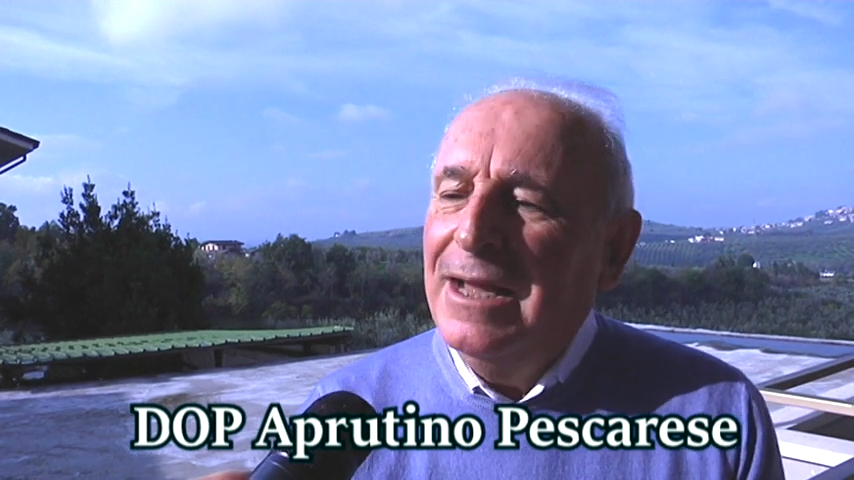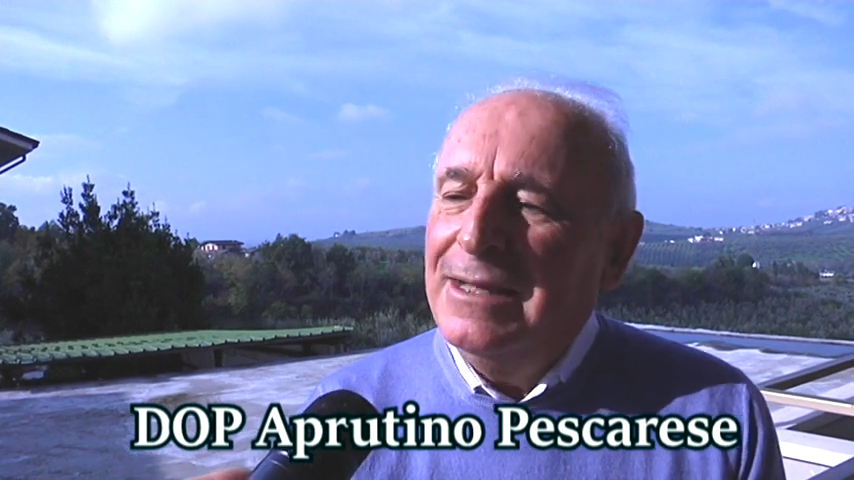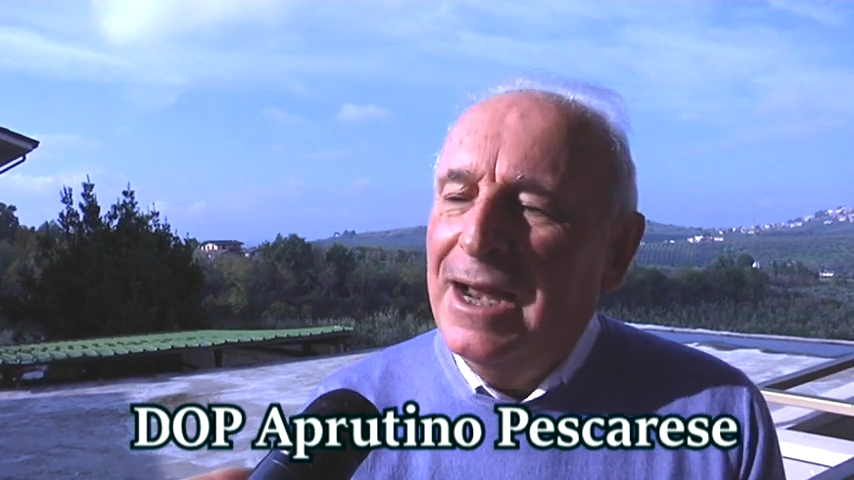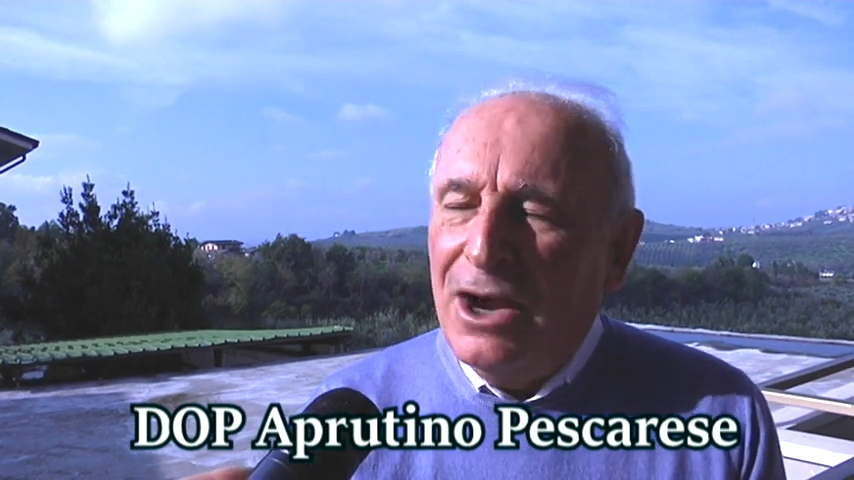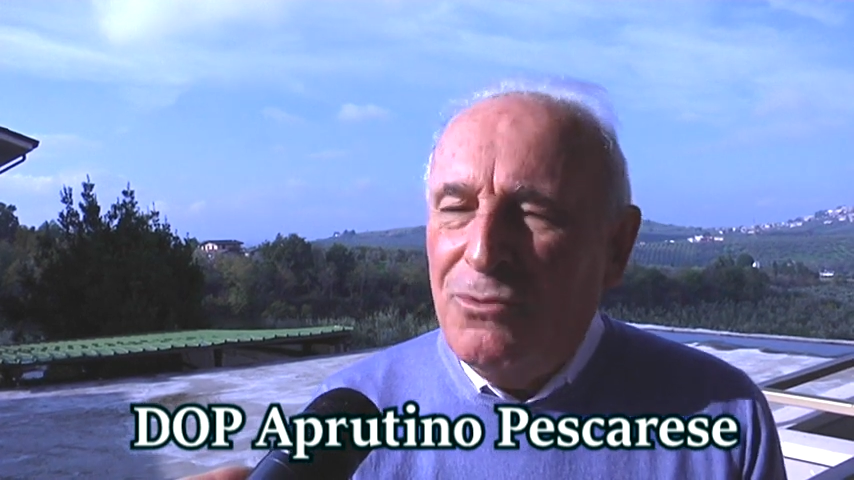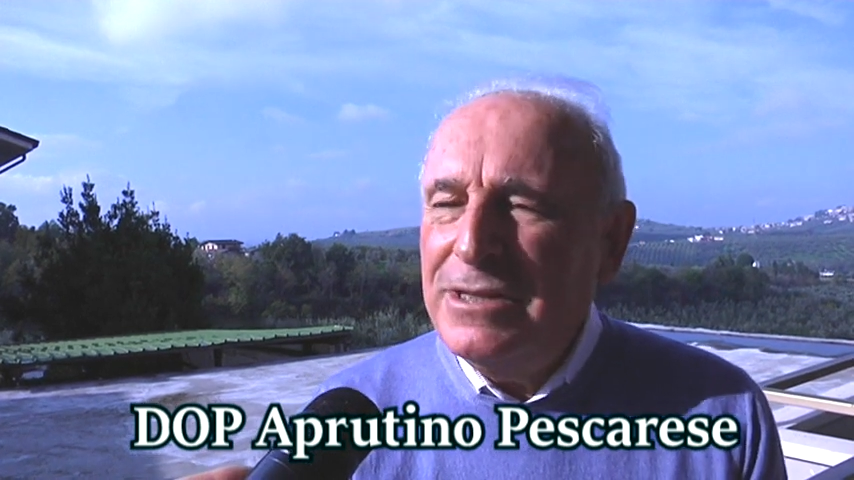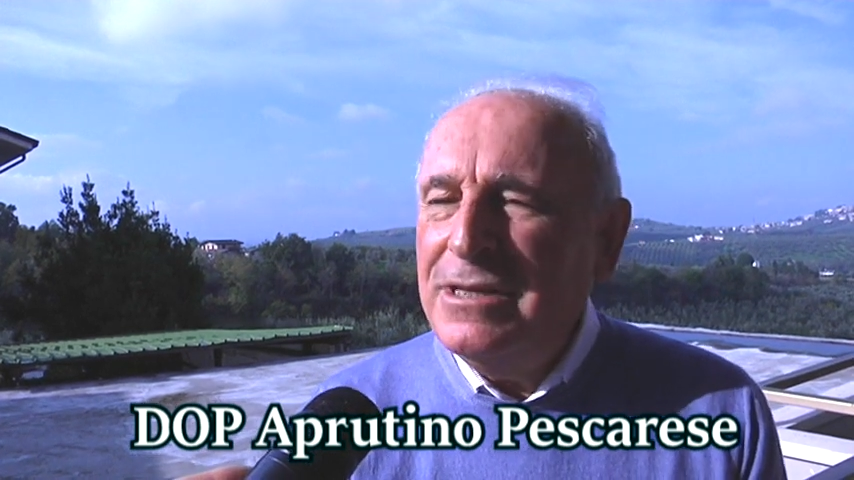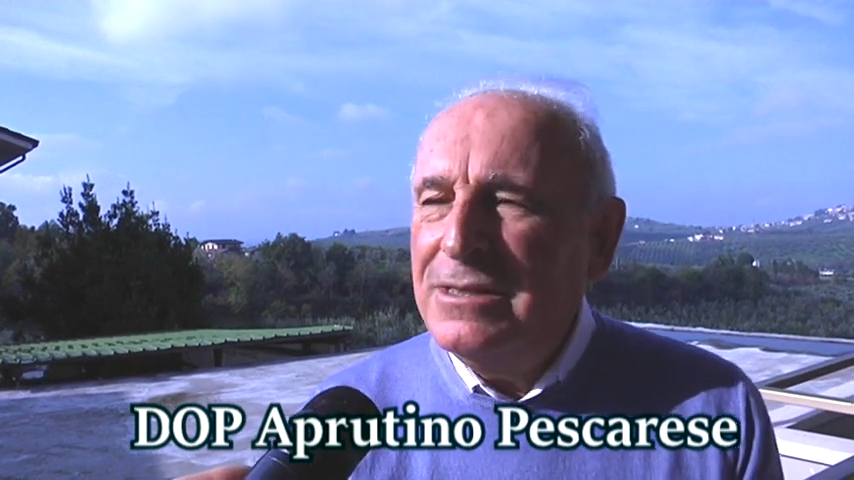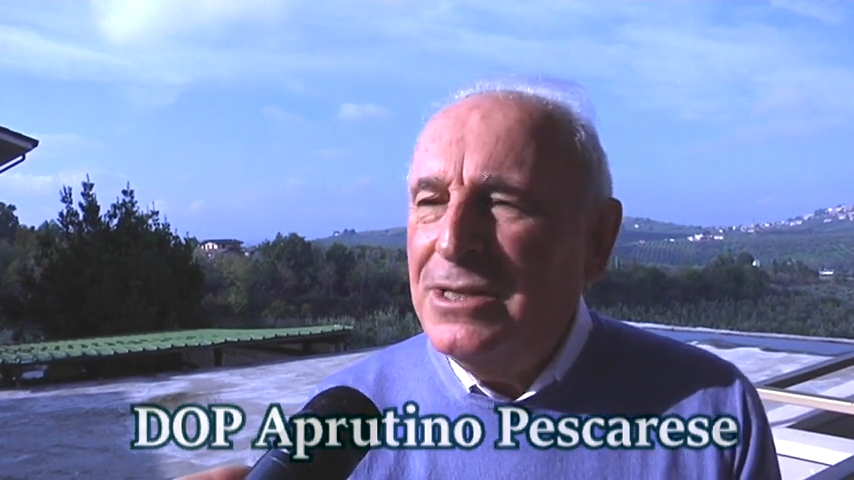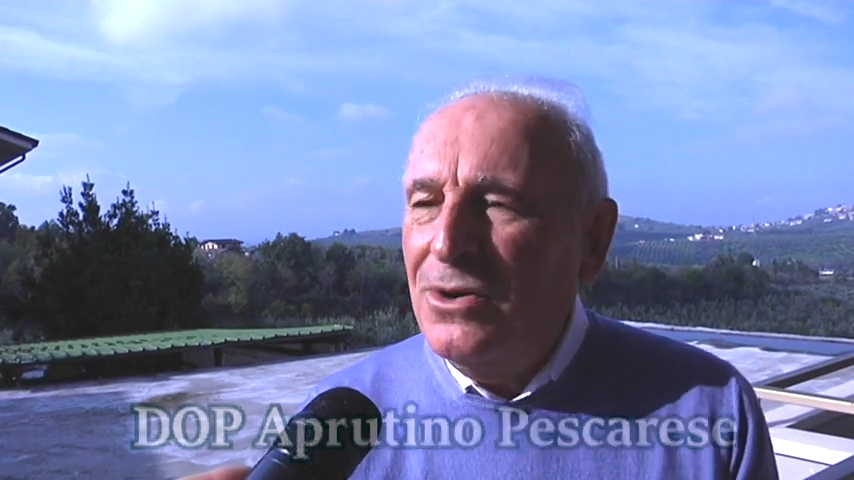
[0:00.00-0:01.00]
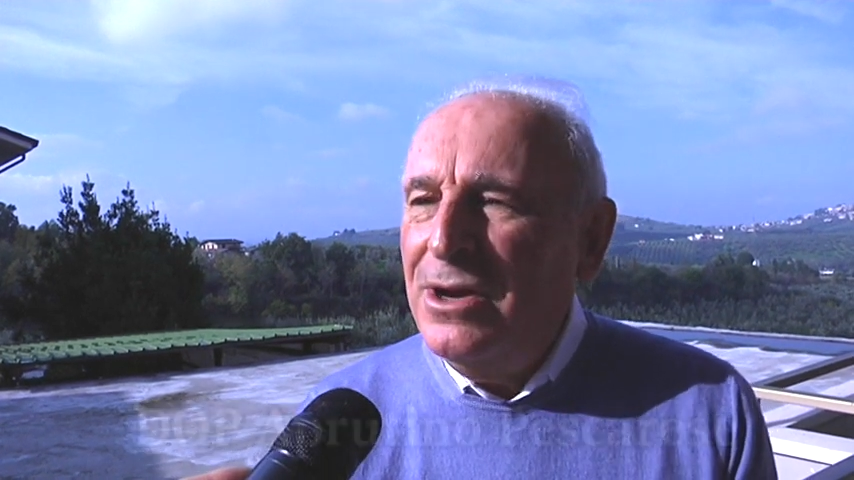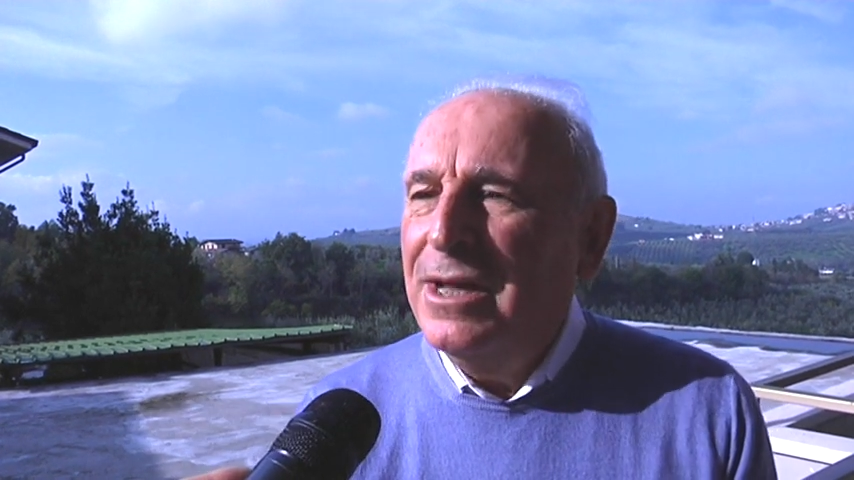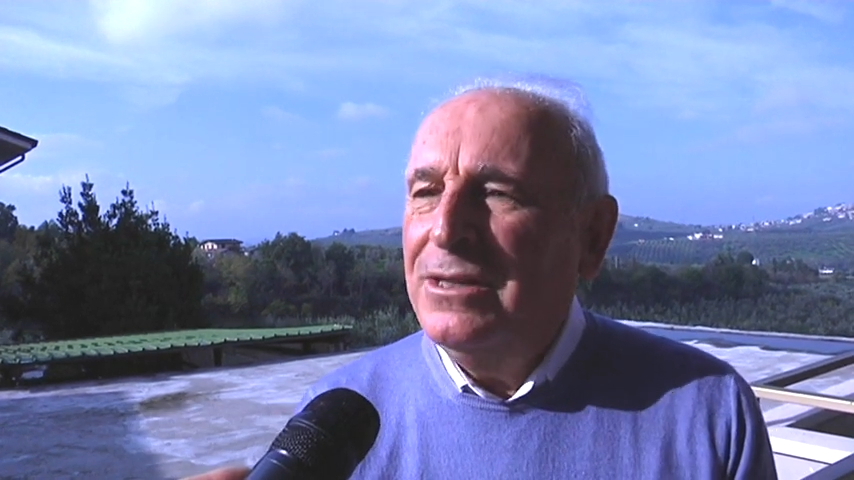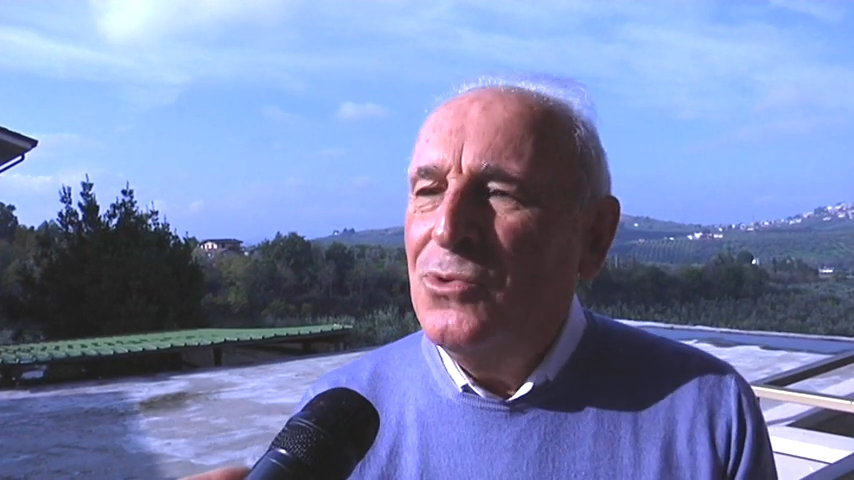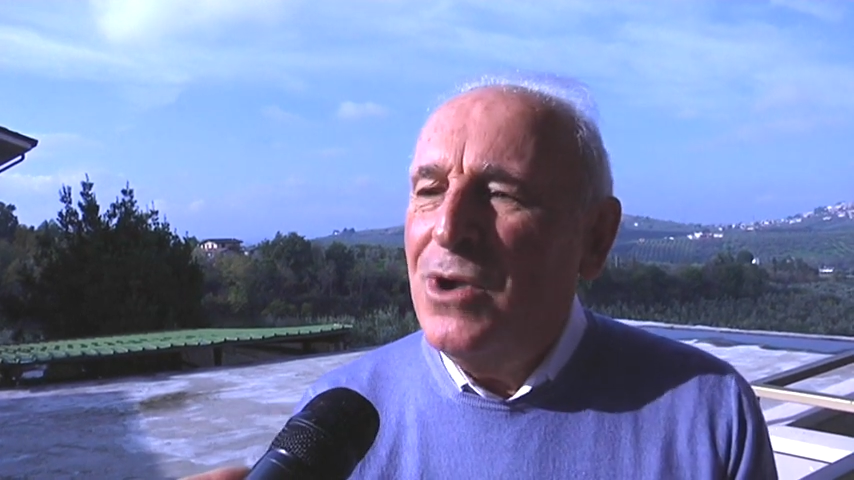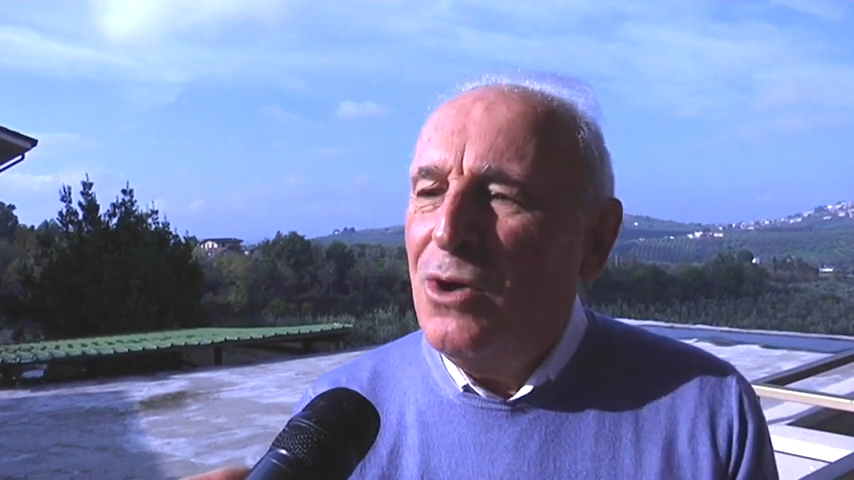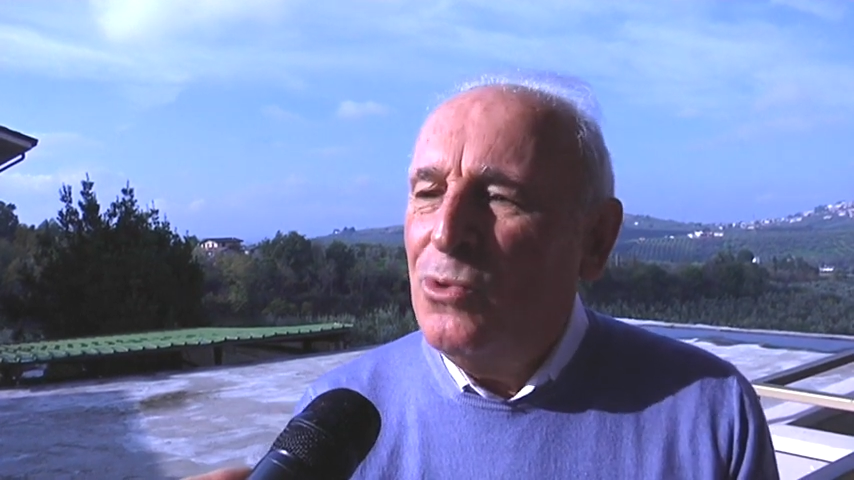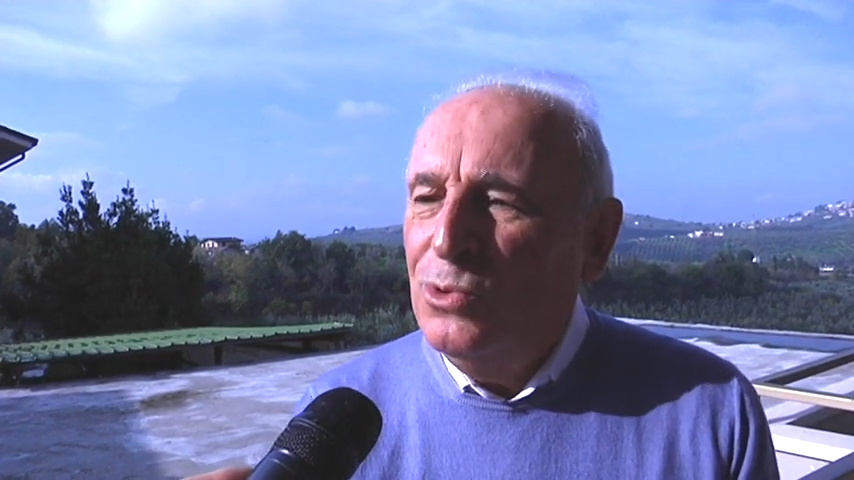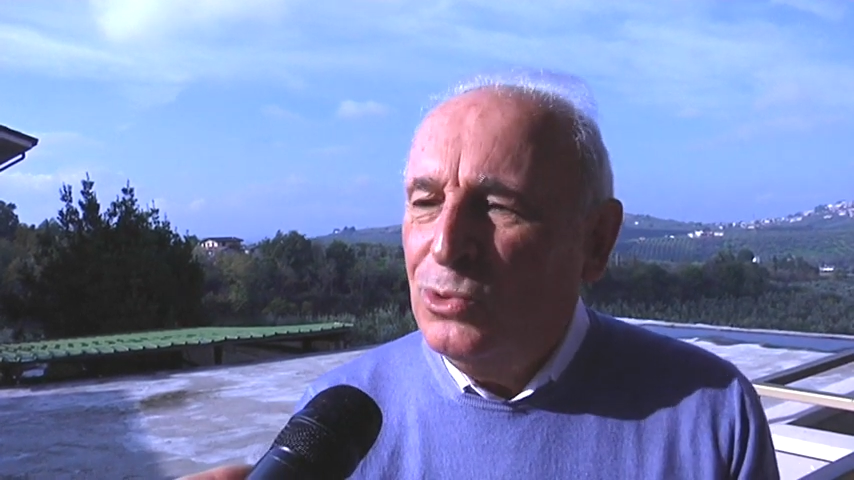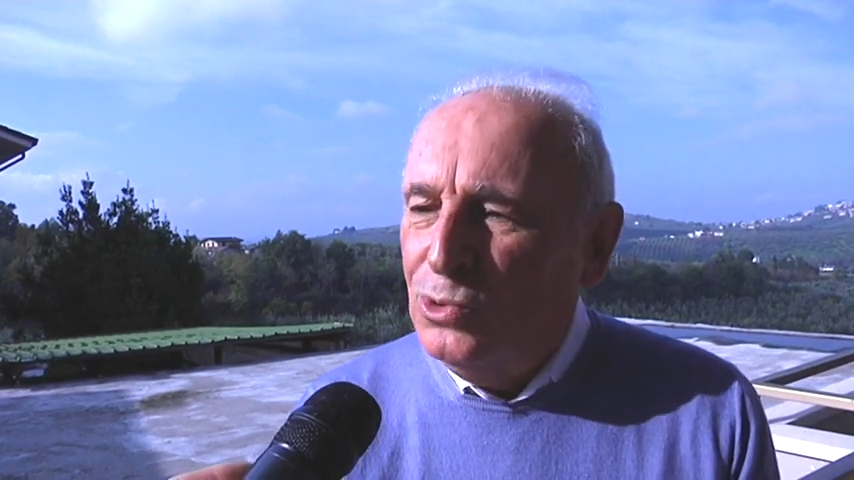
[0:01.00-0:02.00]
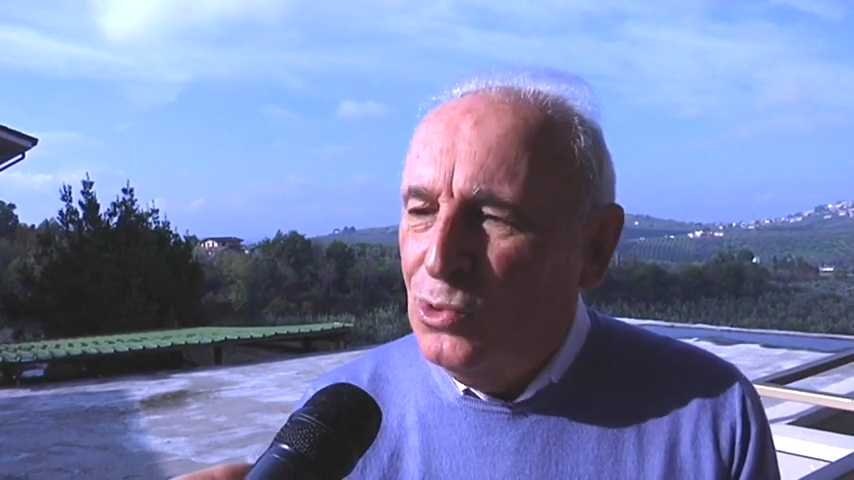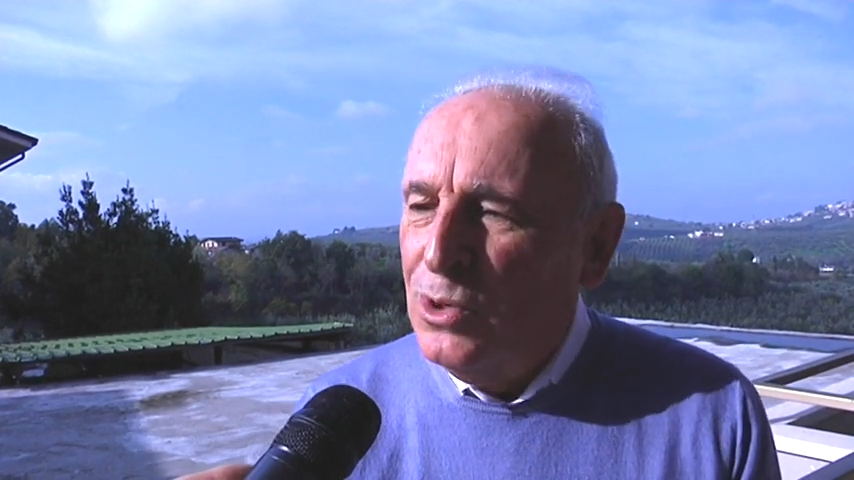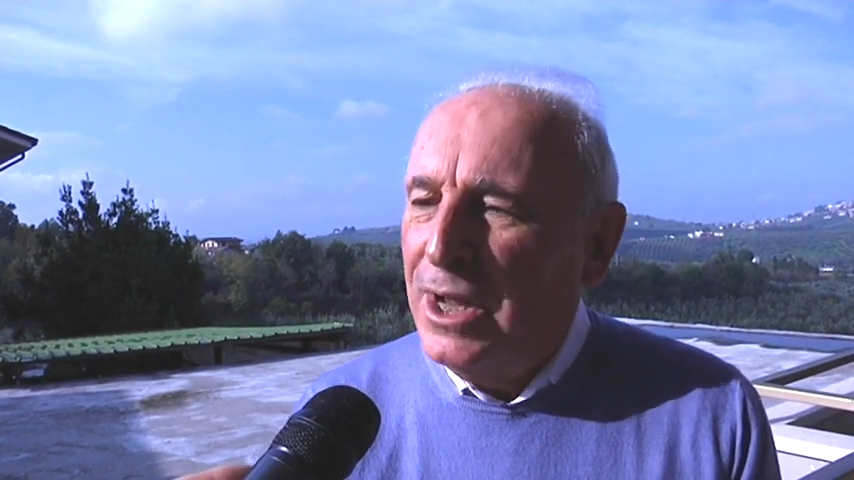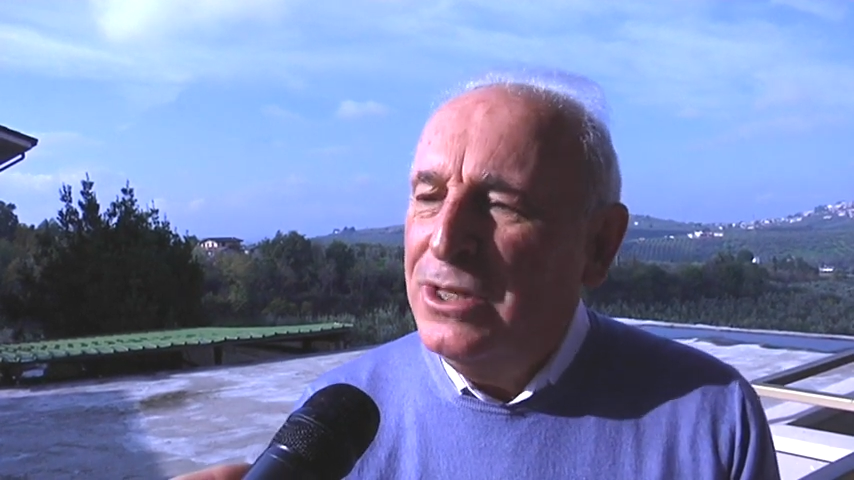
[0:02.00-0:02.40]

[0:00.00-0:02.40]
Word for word: dall'acquisizione di una cultura,